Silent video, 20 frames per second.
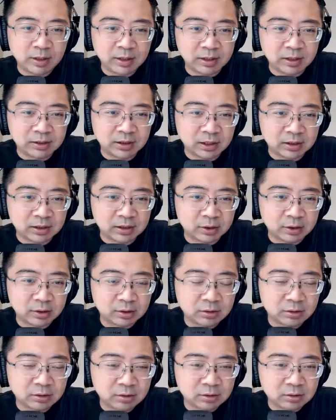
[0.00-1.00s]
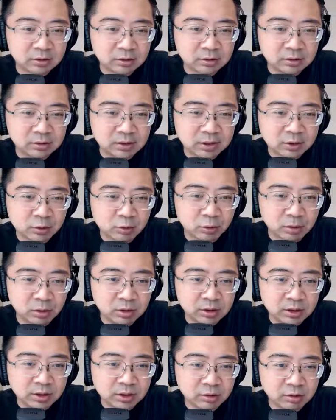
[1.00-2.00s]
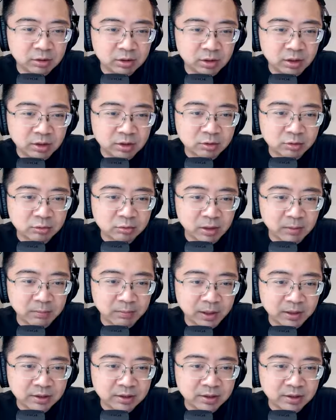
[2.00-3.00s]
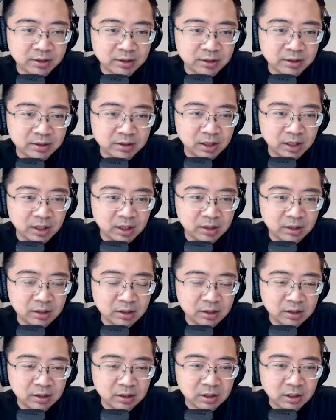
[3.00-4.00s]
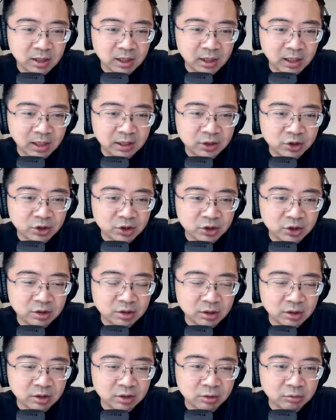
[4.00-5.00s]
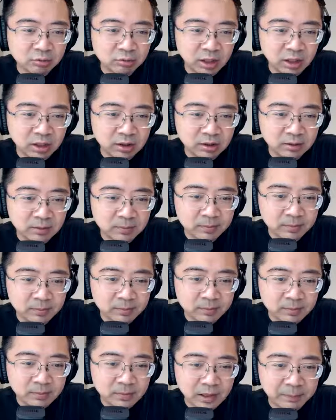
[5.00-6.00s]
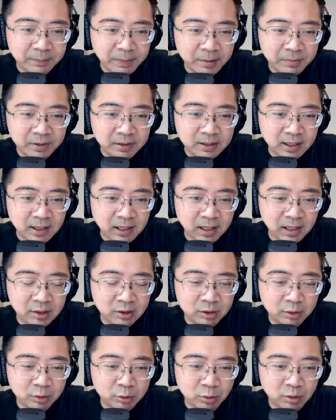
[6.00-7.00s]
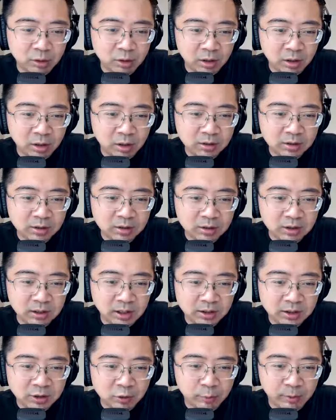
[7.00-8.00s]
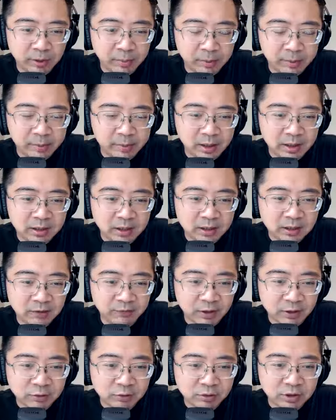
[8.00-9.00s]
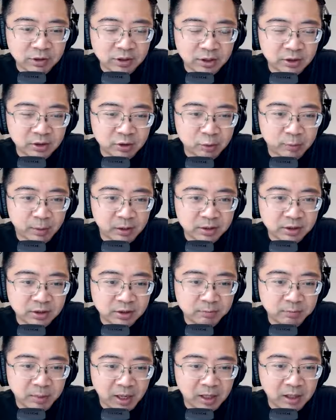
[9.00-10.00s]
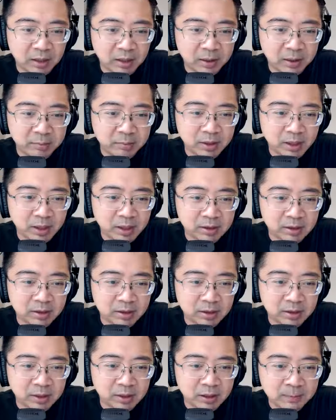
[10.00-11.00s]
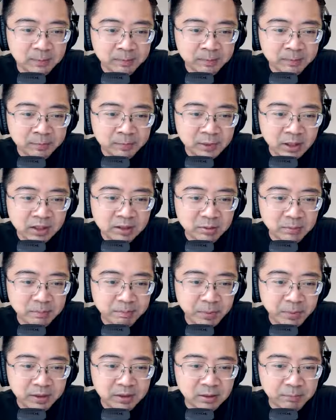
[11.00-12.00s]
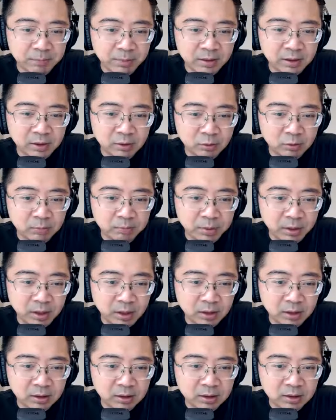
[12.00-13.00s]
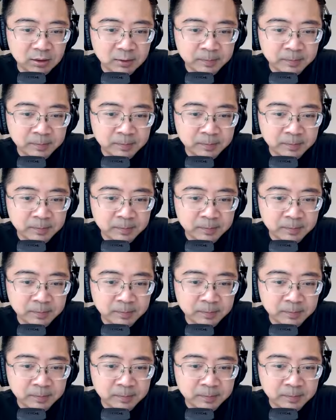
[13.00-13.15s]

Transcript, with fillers: 们来到他的 Discord，Discord 有二十五万八千人，现在 IG 二十五万，那白名单还有很多两千五百个白名单，他才发出一千六百七十八个白名单而已。啊。他这边变也变很多 b a r